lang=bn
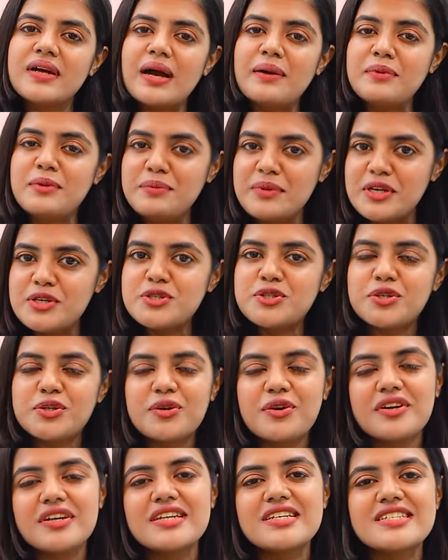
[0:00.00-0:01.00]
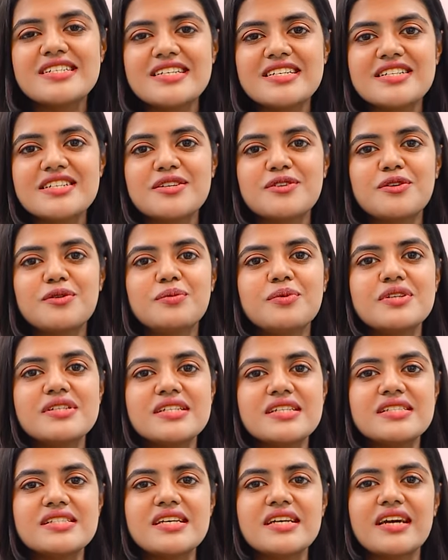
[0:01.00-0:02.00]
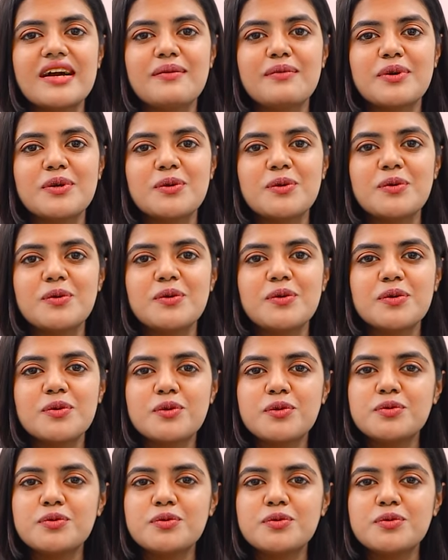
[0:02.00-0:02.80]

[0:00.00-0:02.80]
আমি মেনশন করার চেষ্টা করব যে যেই খাবারগুলো